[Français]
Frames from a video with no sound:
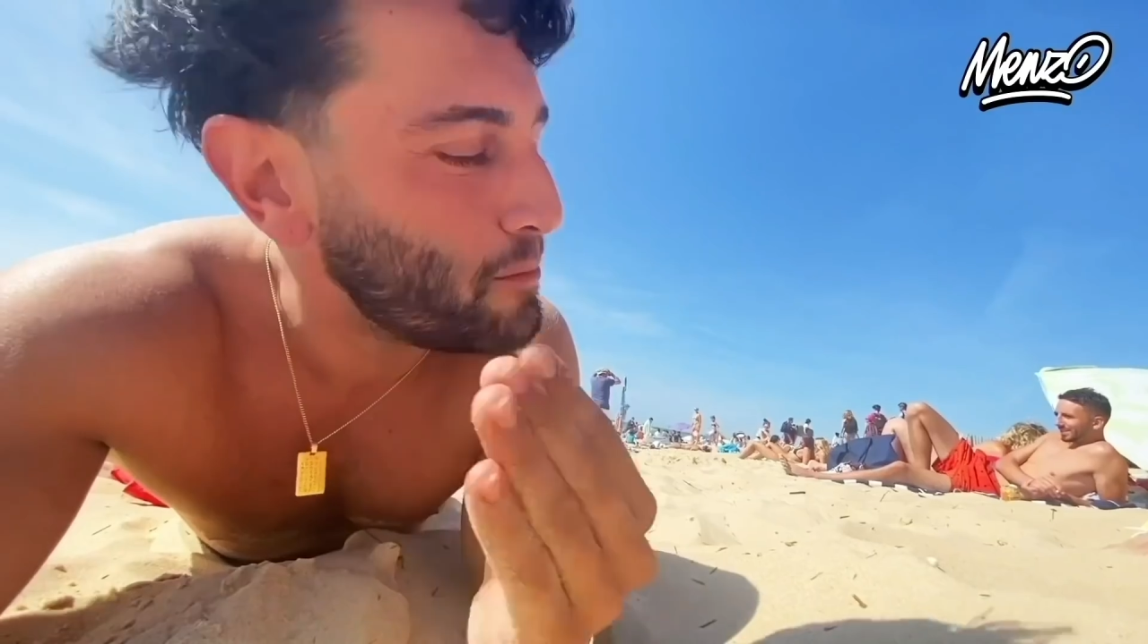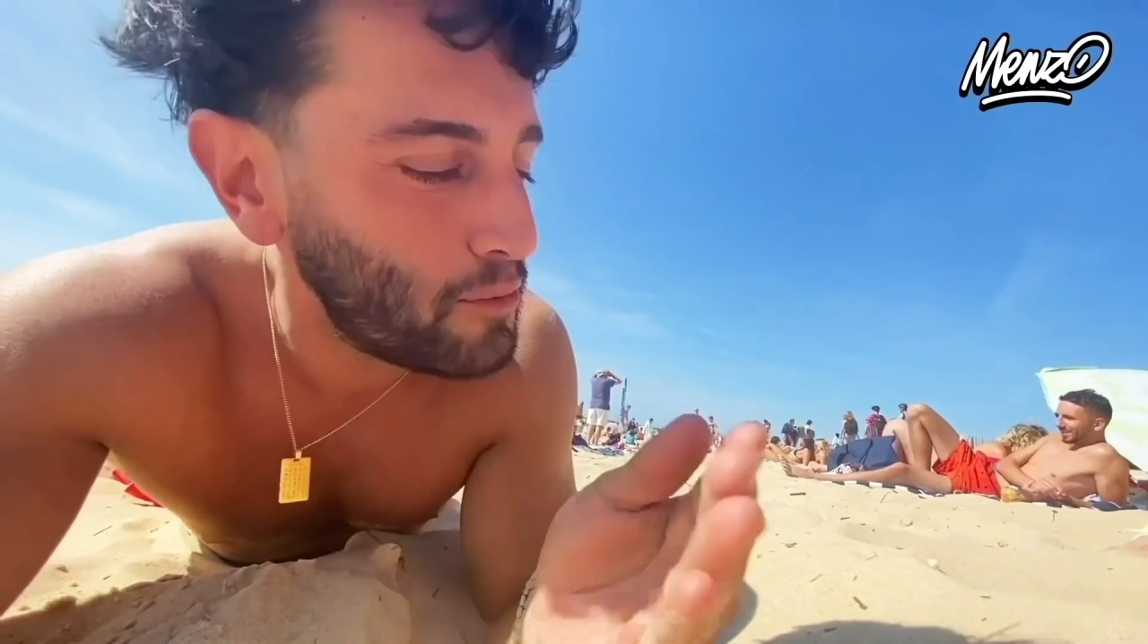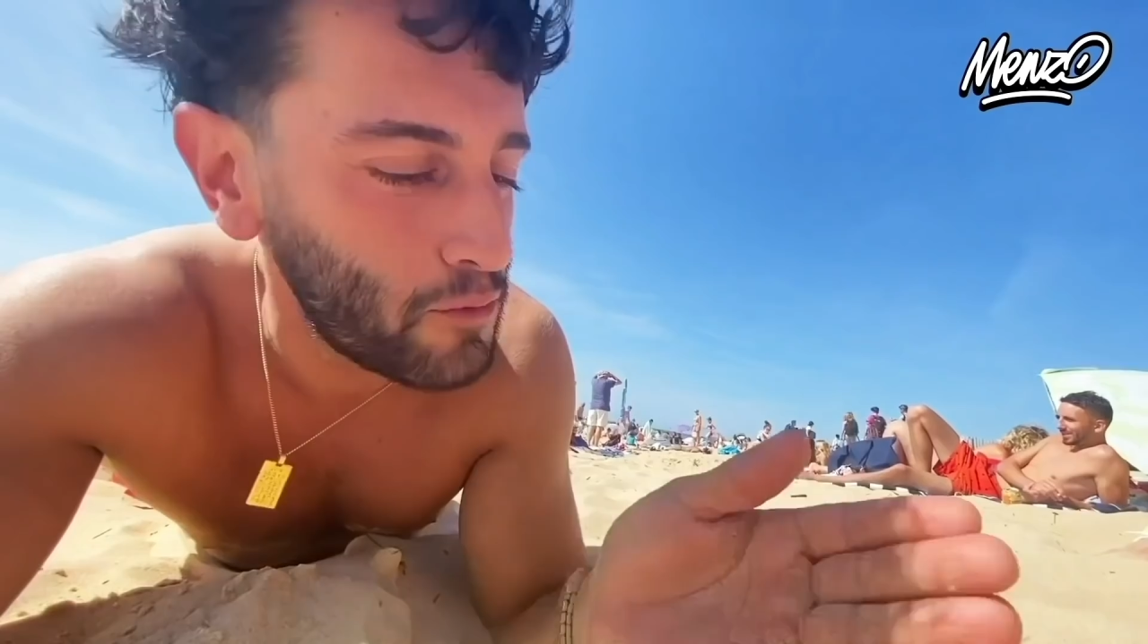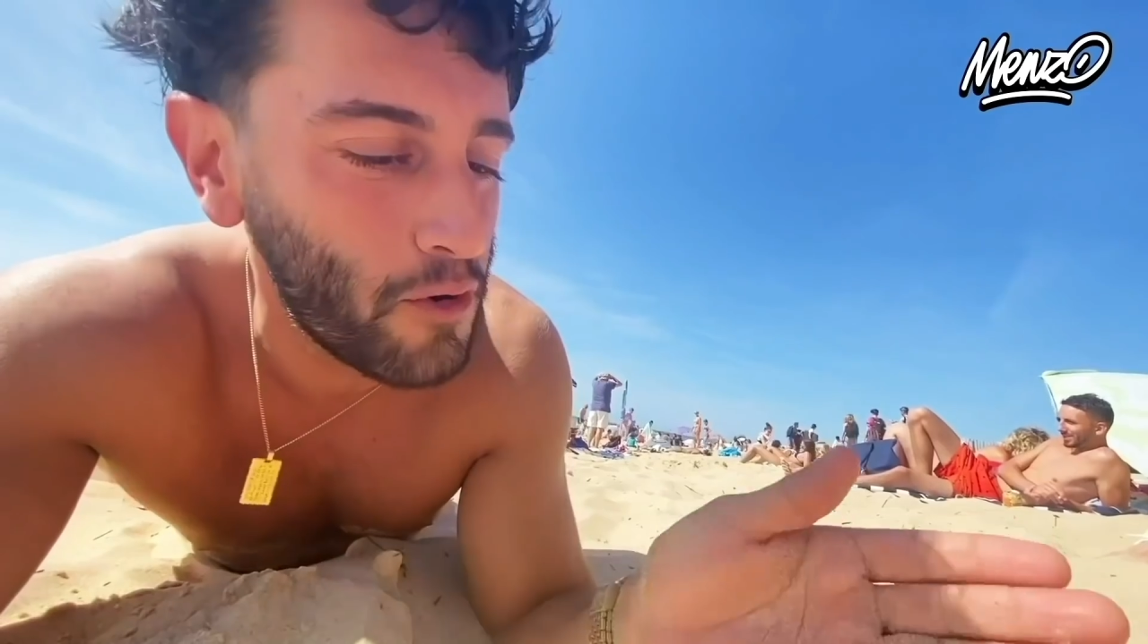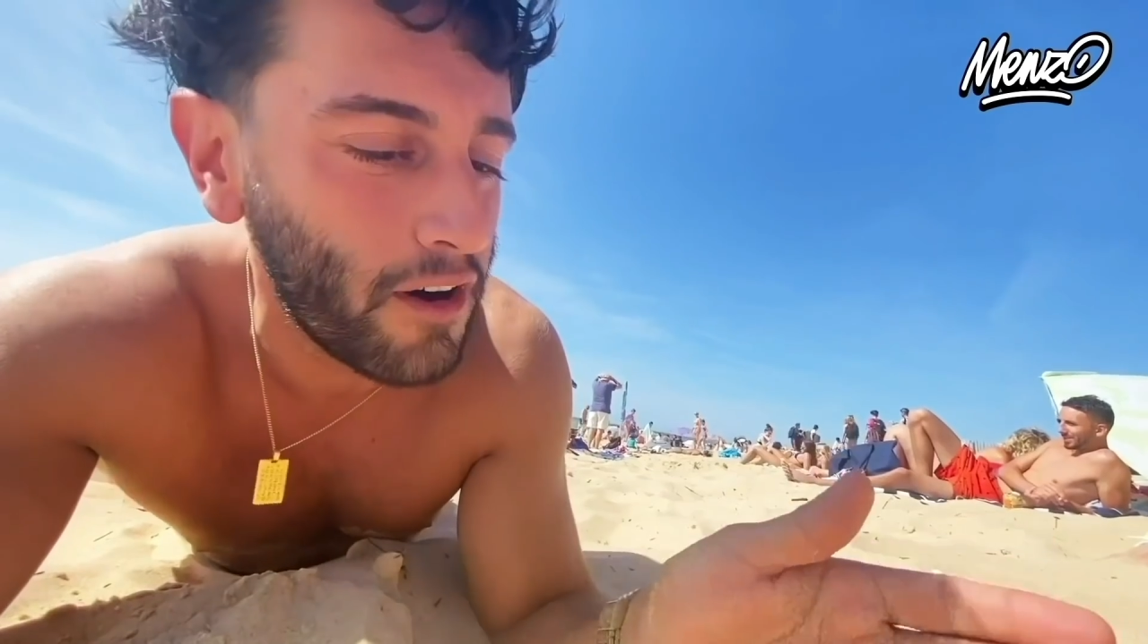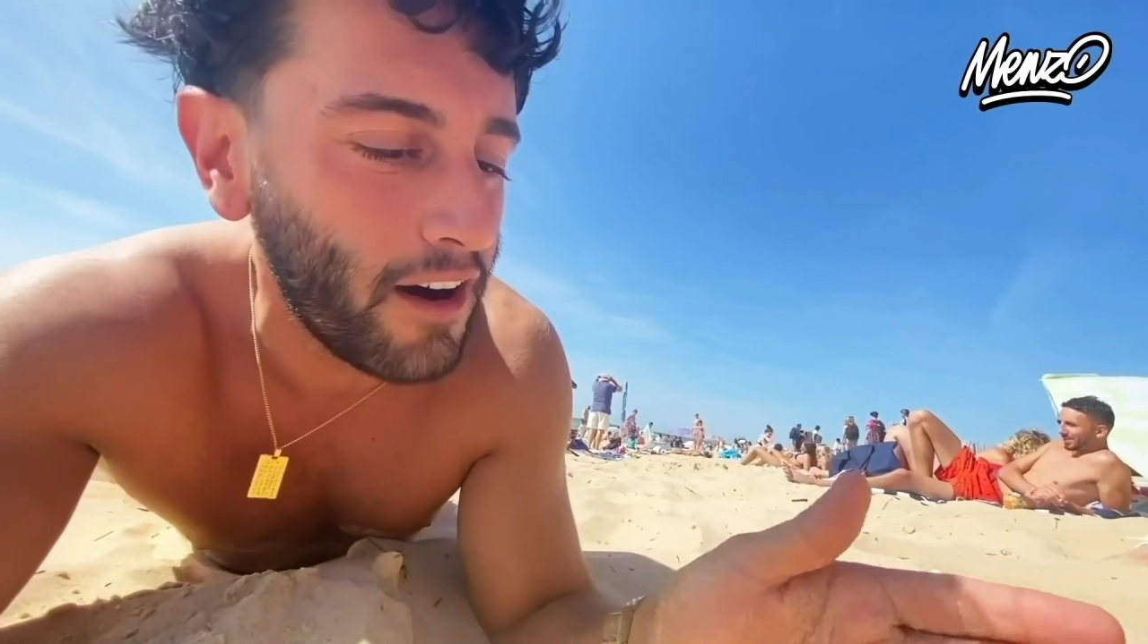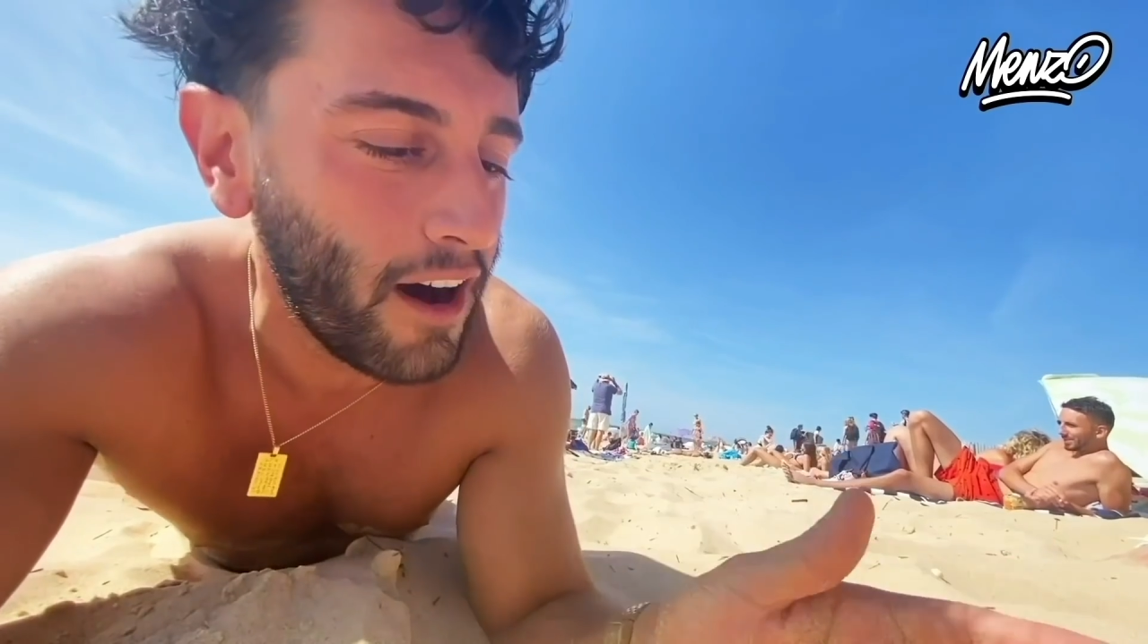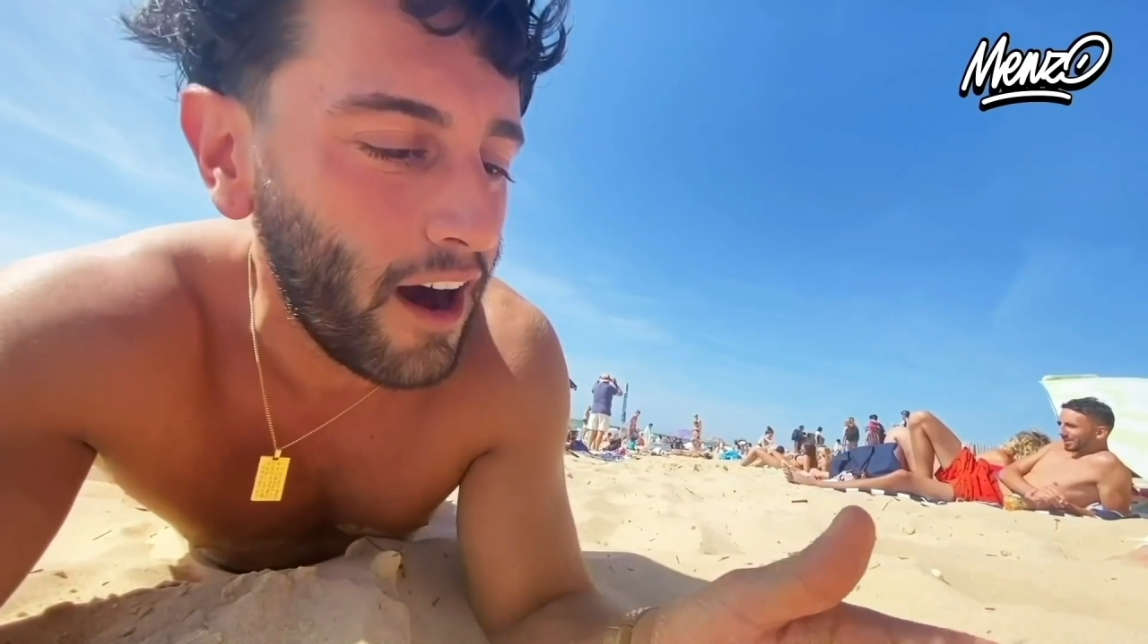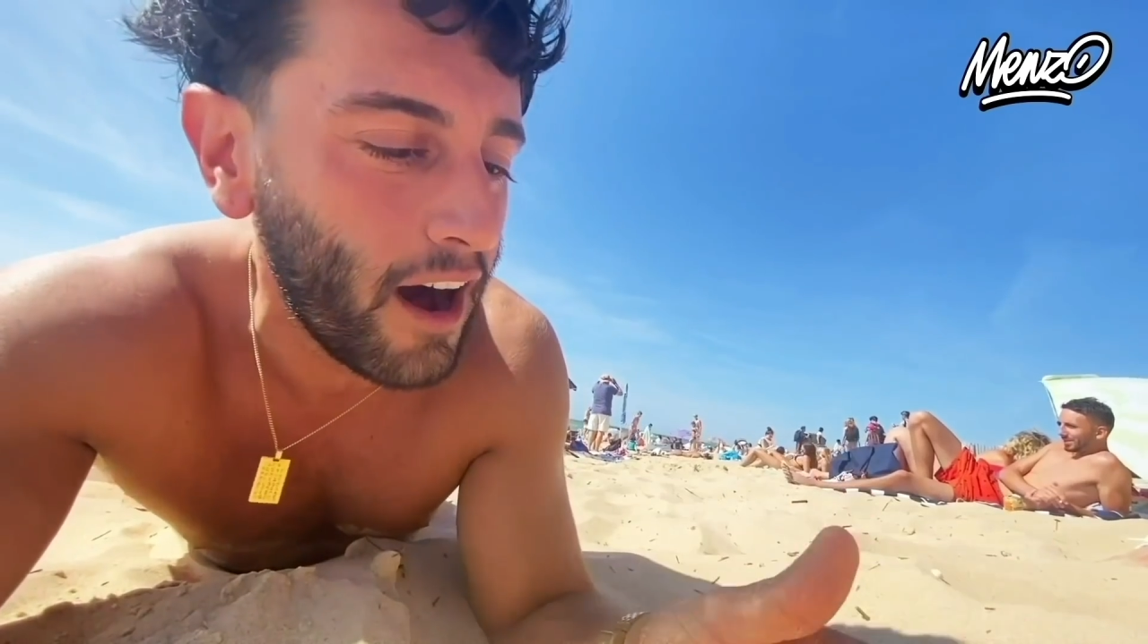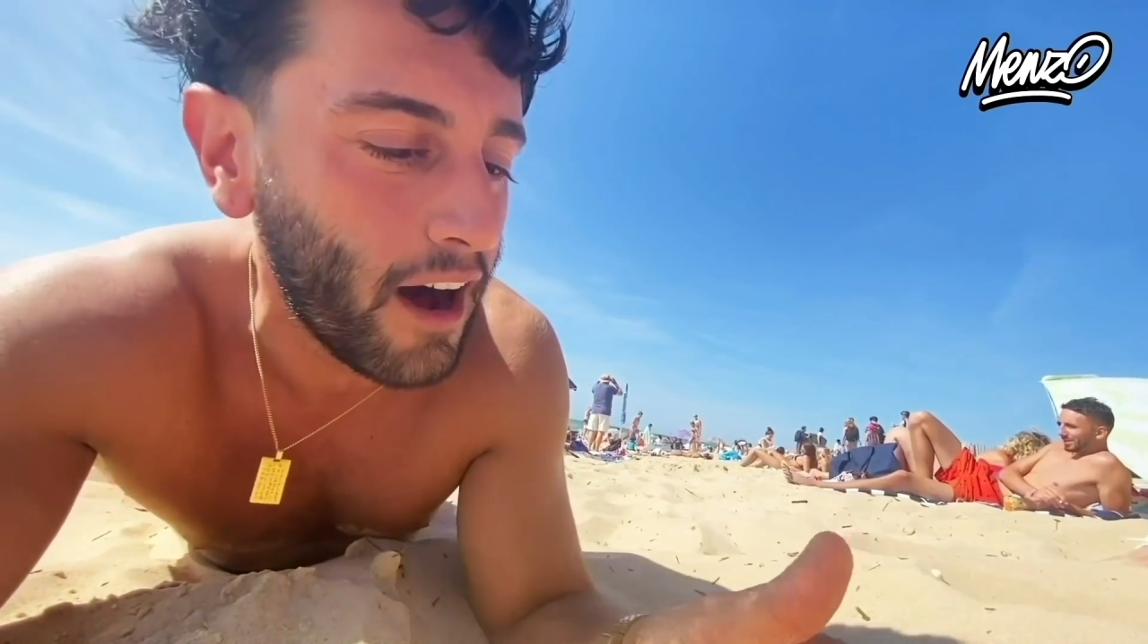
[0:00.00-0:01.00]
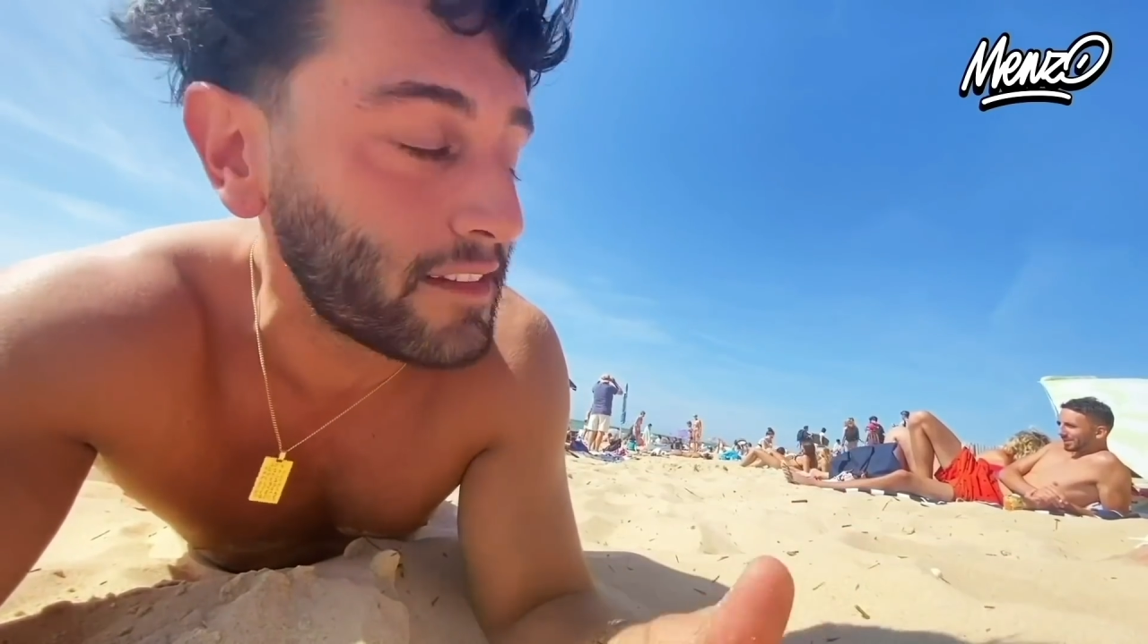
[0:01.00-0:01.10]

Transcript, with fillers: pour un